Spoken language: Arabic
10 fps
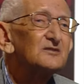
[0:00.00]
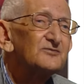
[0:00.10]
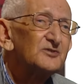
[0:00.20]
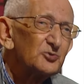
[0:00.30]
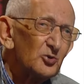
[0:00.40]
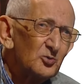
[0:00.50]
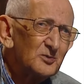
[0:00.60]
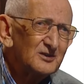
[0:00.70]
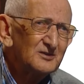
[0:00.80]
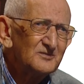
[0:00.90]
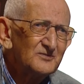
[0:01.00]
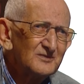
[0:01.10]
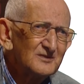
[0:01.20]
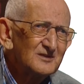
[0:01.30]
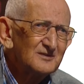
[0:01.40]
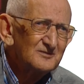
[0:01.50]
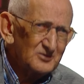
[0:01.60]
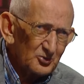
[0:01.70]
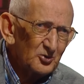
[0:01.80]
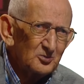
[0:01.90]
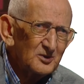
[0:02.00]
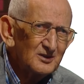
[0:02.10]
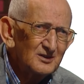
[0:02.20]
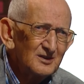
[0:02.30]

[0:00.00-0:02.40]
في روما في روما